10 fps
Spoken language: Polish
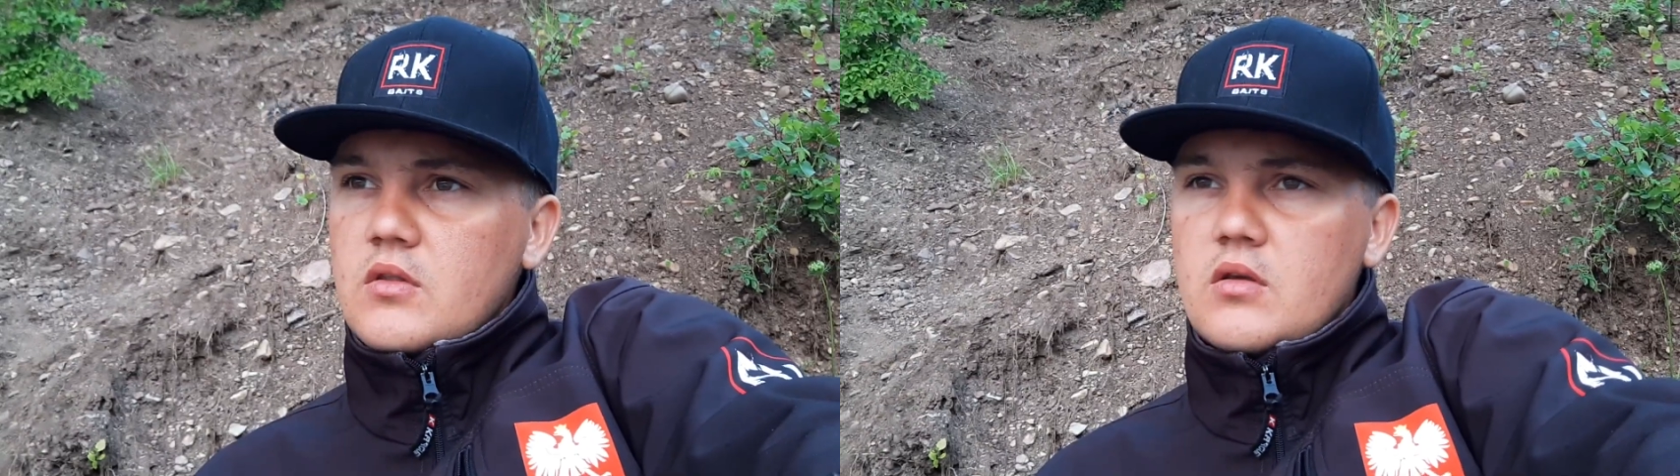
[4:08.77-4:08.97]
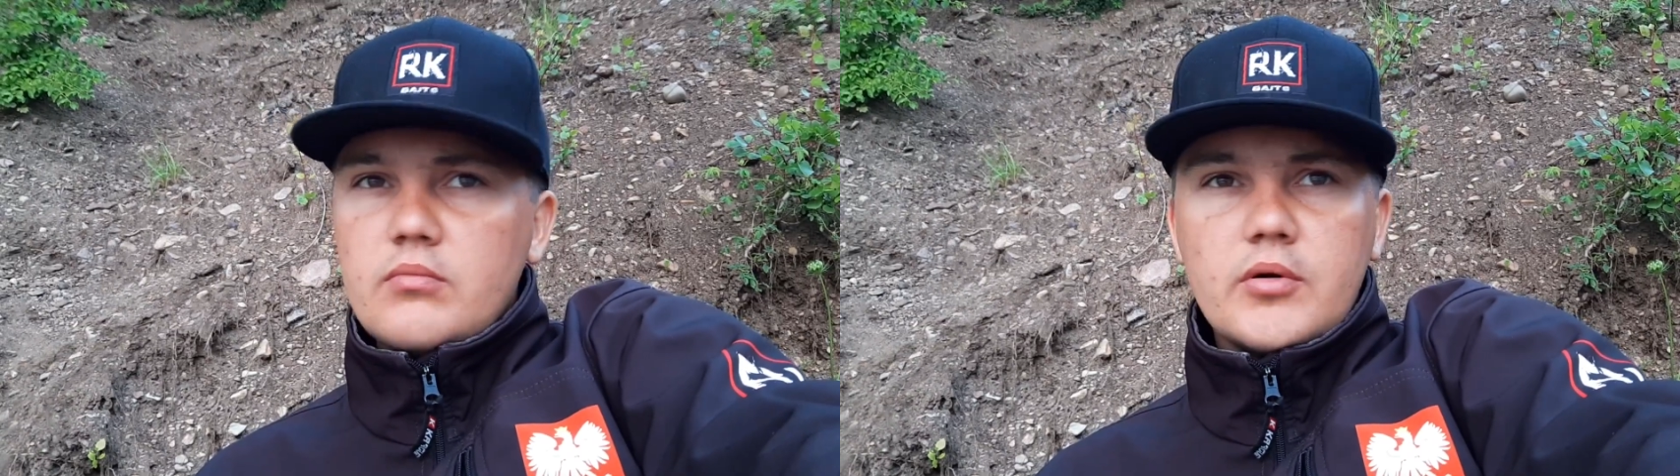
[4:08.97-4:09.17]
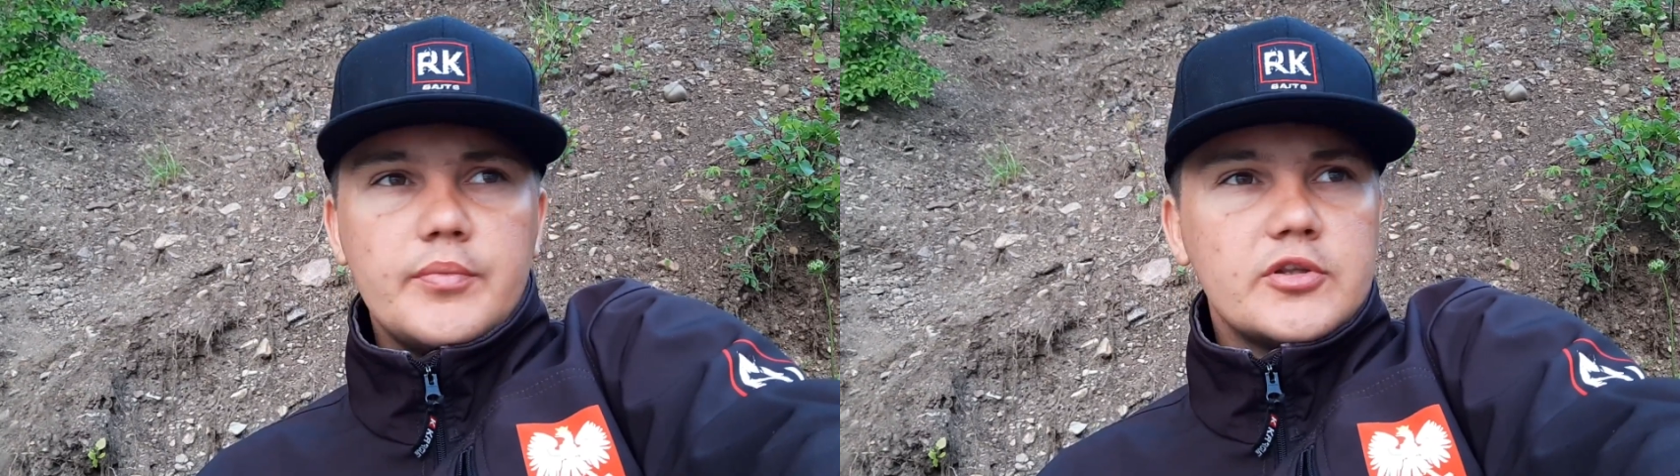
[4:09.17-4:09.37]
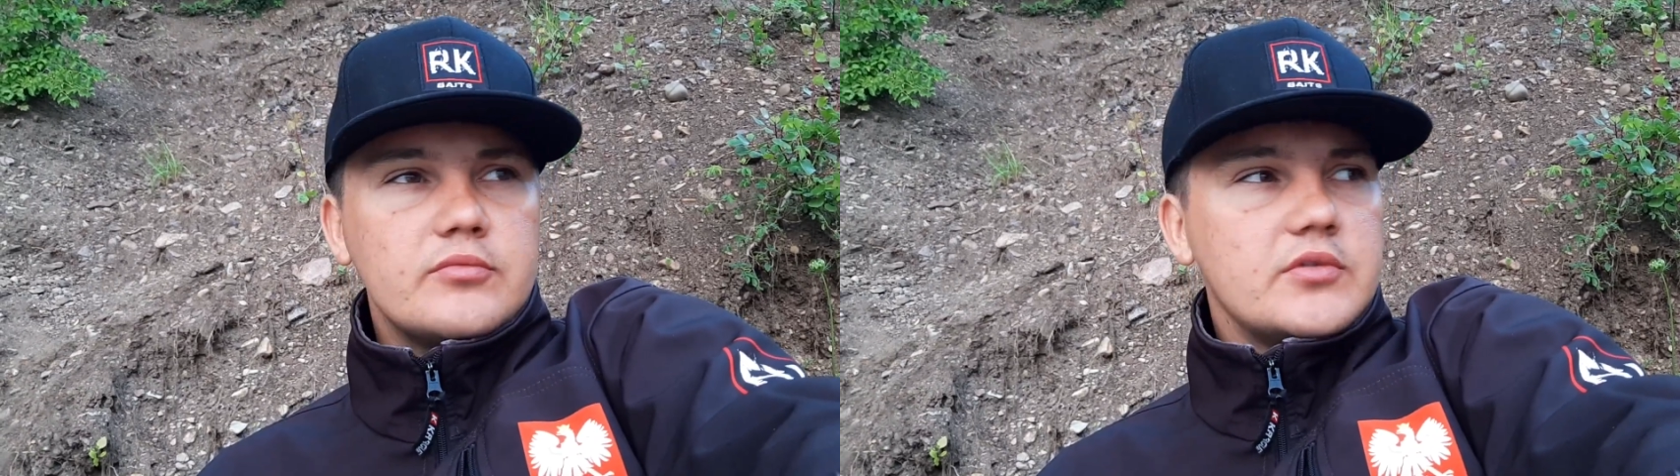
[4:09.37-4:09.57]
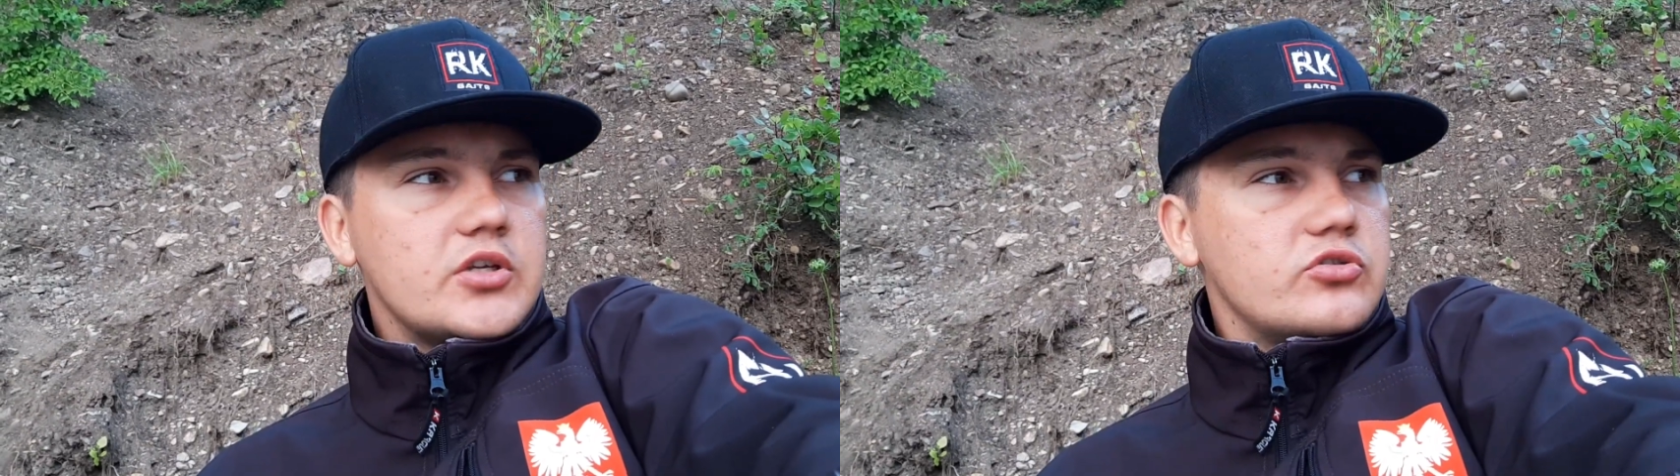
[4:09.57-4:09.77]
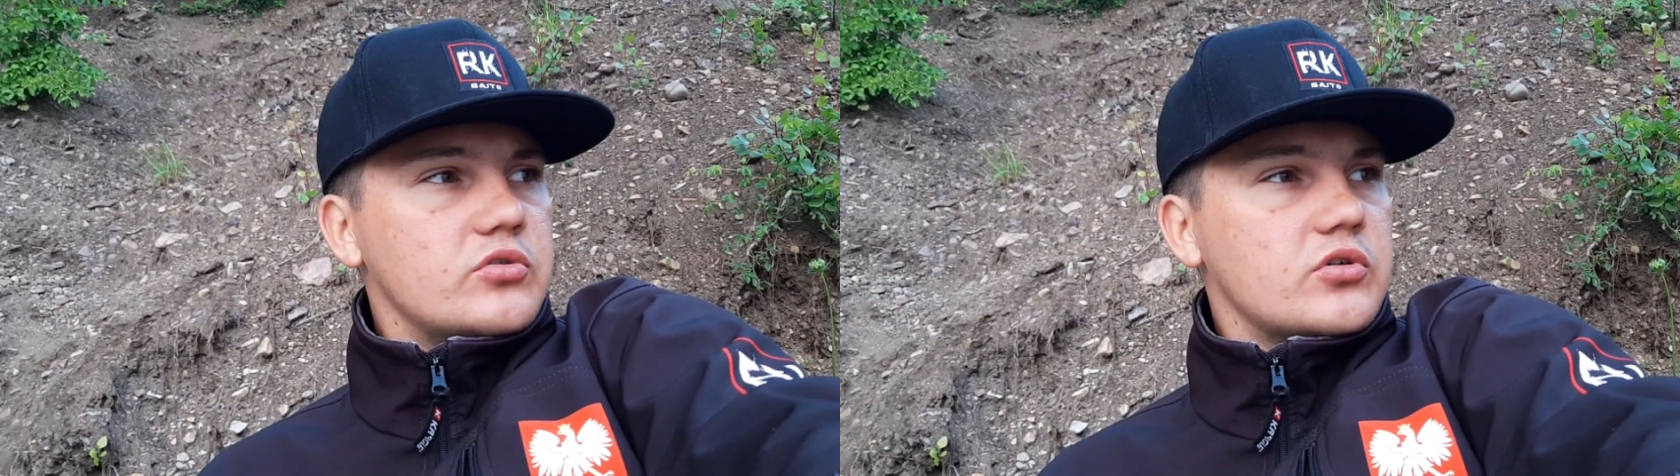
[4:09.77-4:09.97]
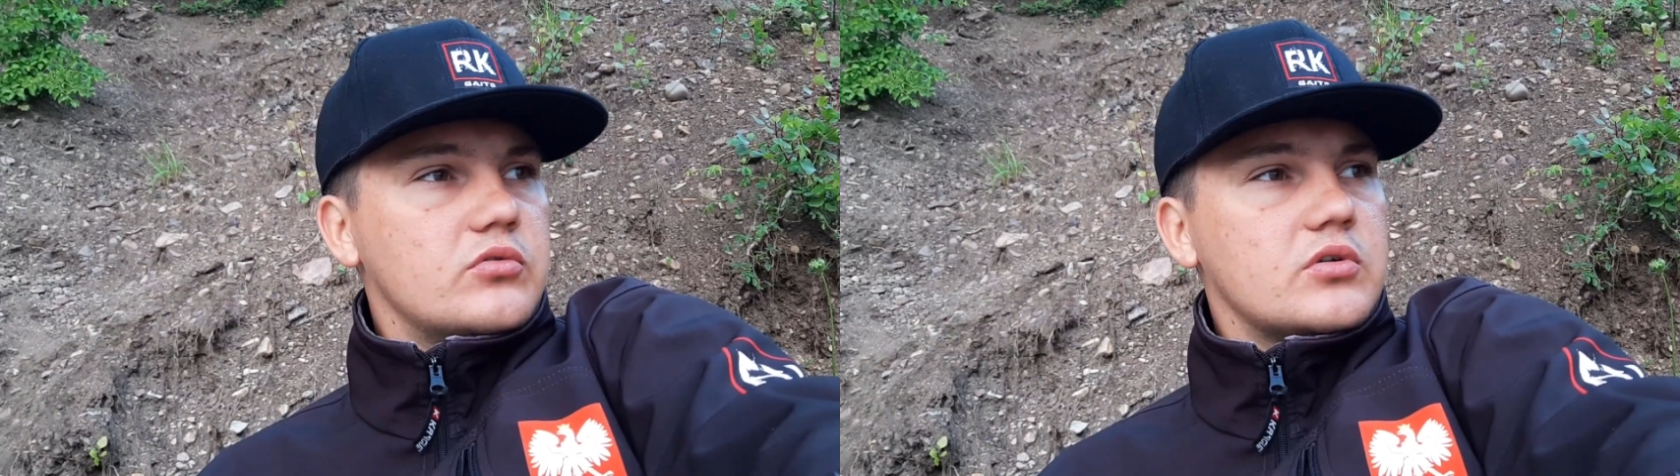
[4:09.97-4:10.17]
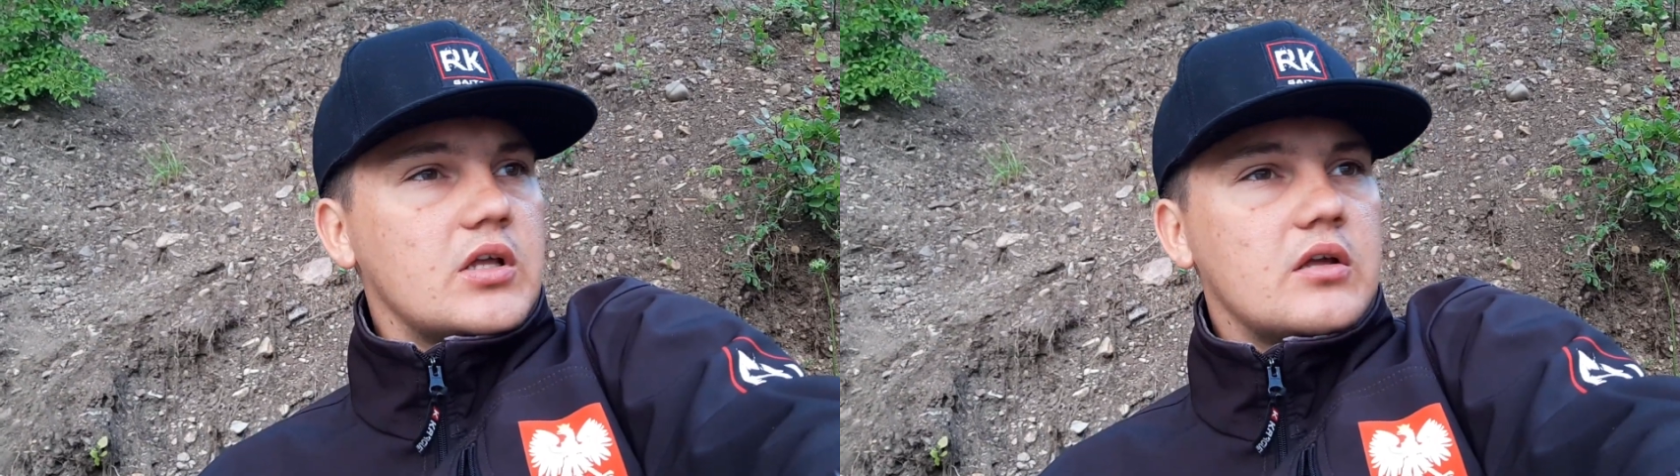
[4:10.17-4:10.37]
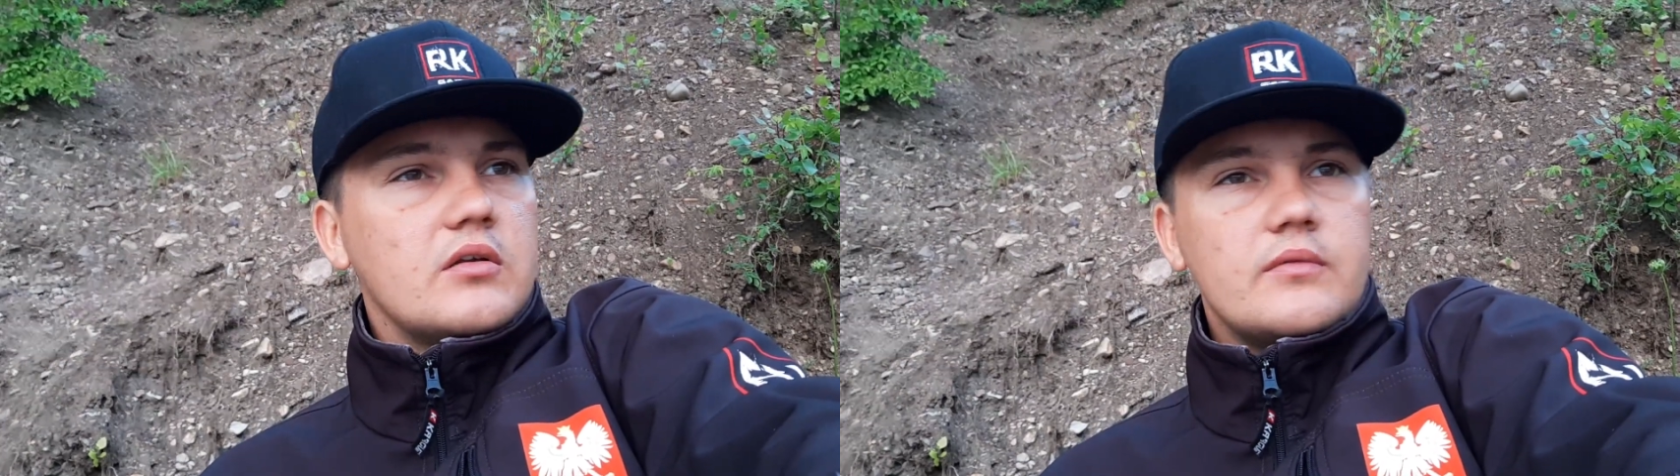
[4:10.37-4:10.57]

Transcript: bo po tym deszczu to kurde